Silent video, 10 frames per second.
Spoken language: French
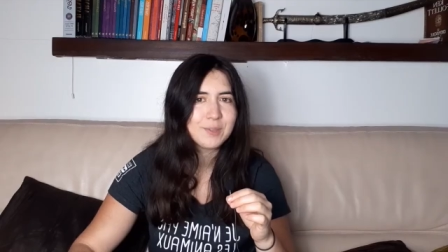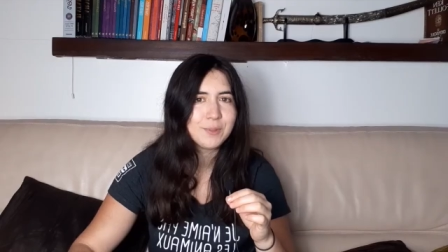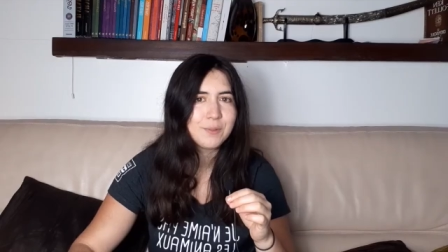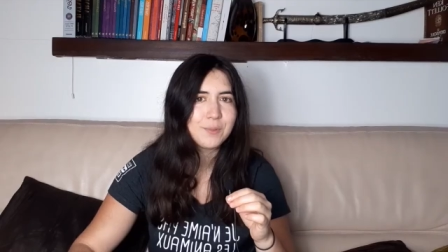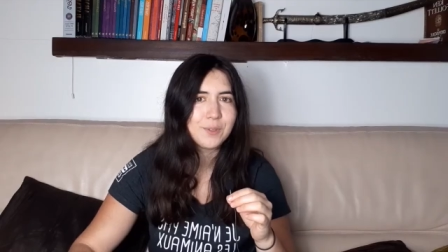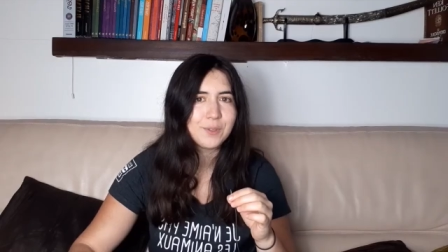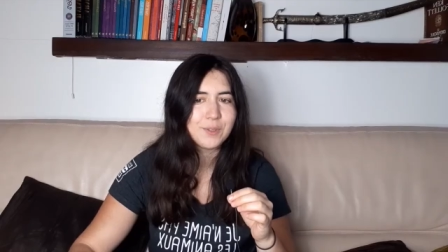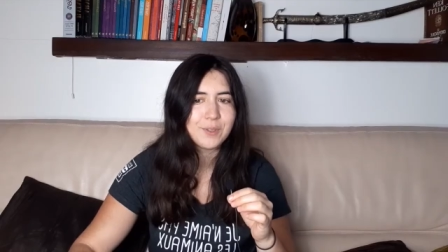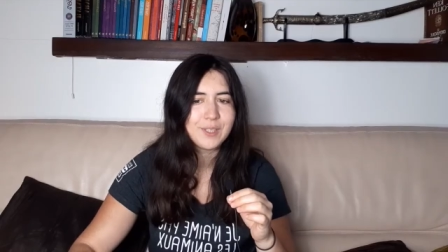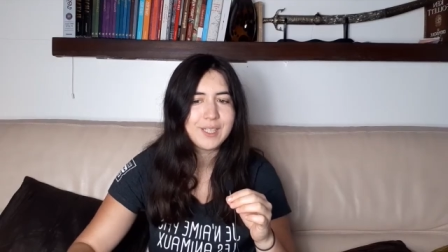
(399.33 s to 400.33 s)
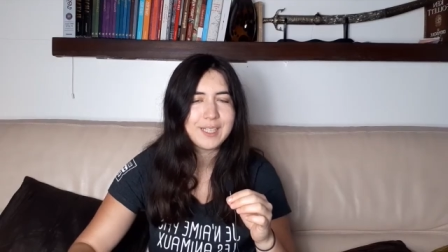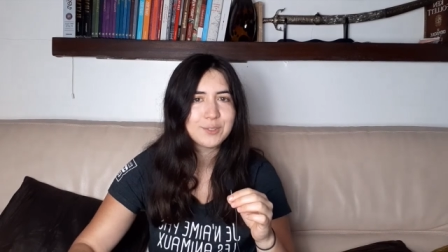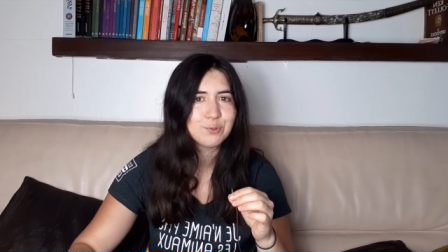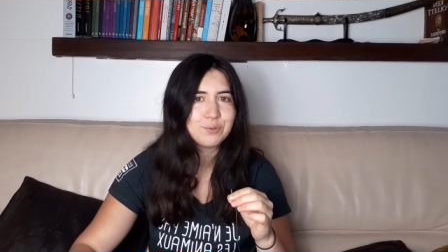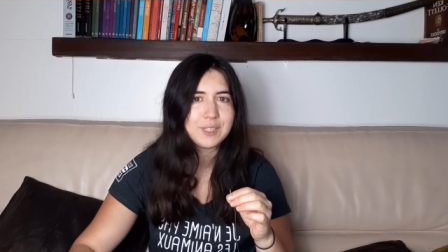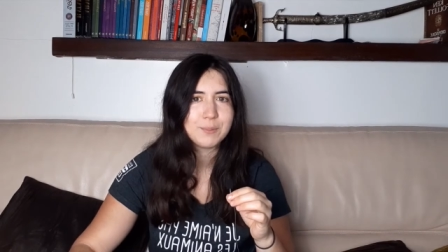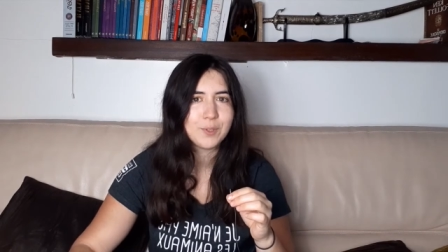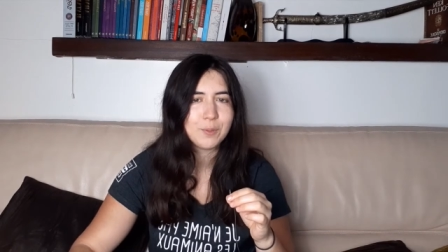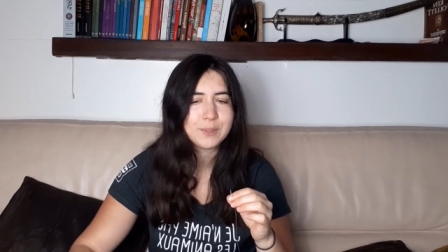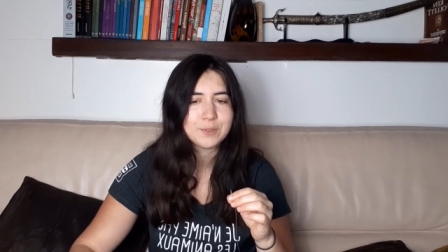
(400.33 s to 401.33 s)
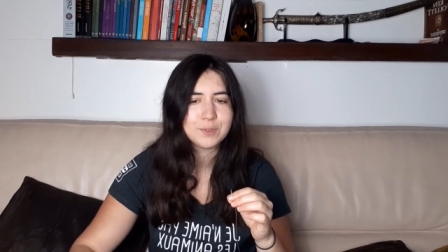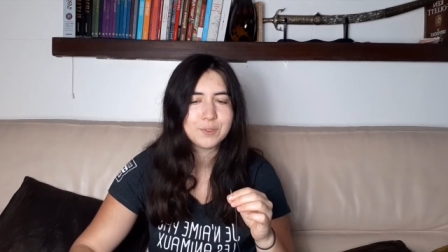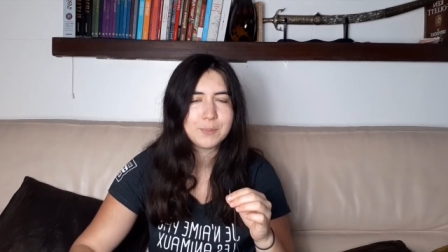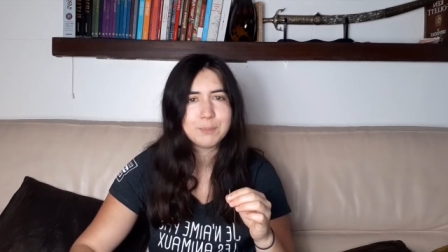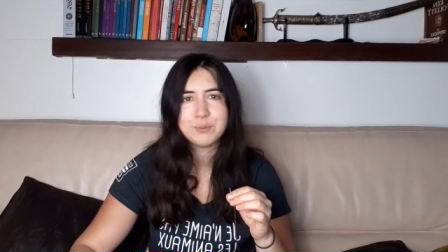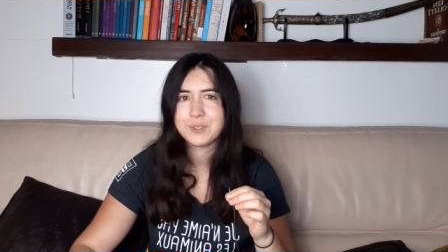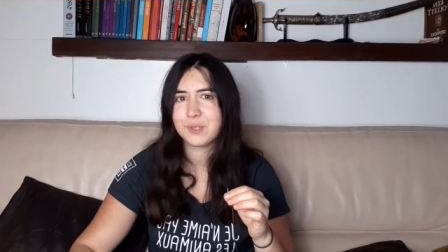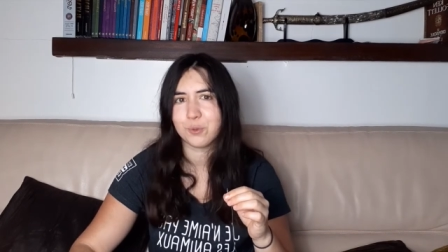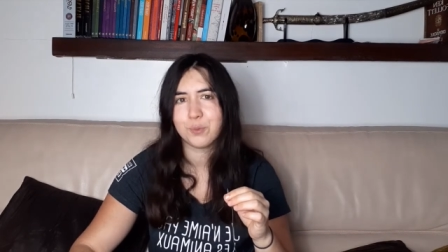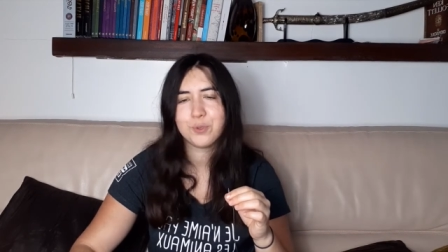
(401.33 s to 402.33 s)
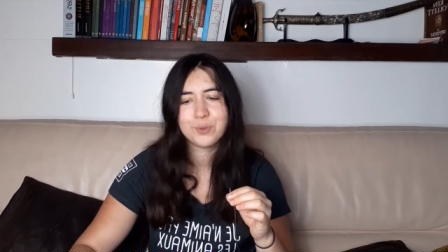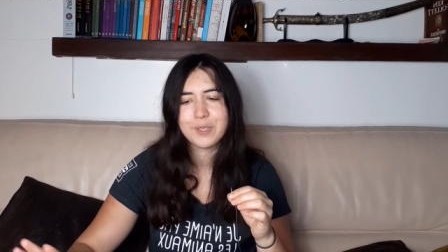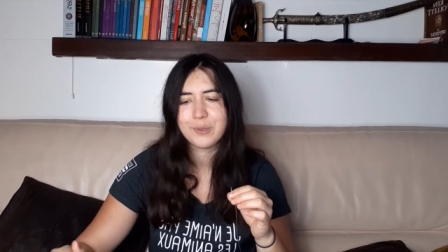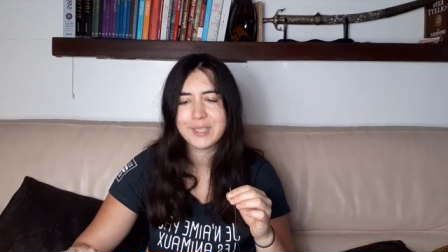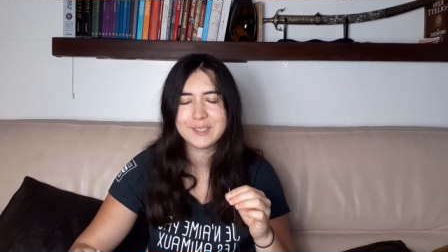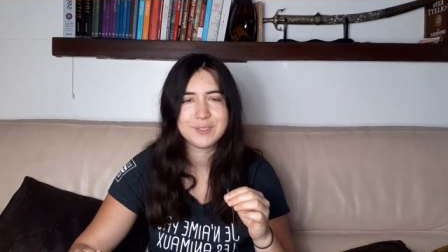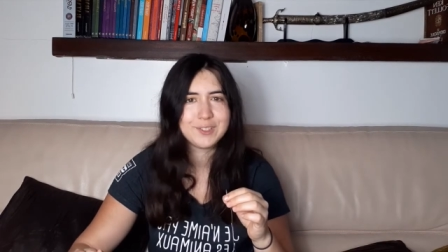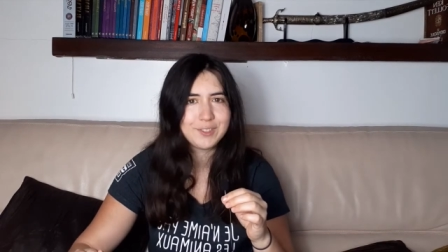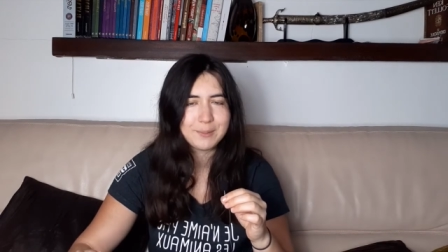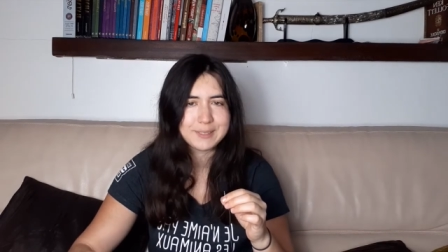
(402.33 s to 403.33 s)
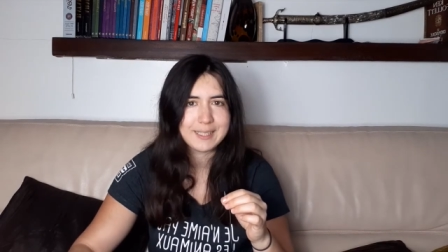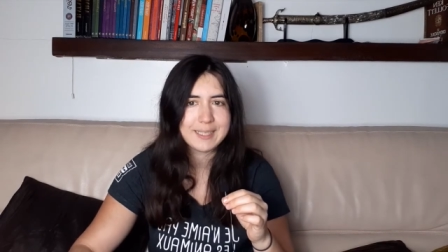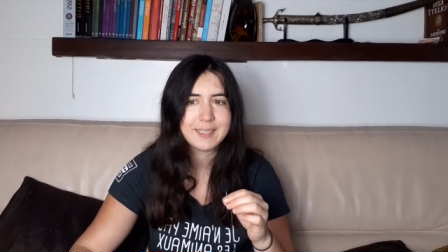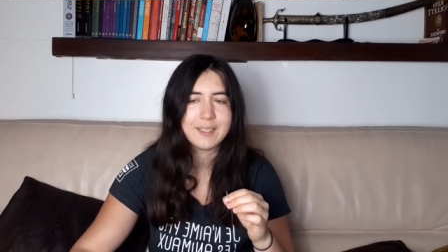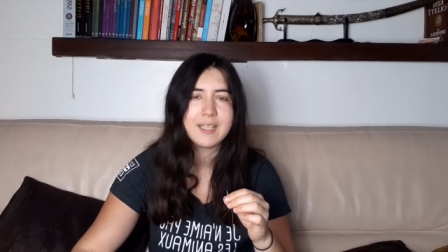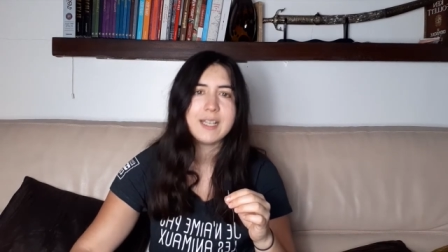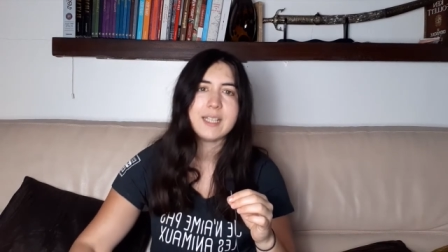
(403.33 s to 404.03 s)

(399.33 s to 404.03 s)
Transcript: même euh, un souvènement, parce qu'il ne faut pas pousser non plus, hein. on reste au 19e siècle.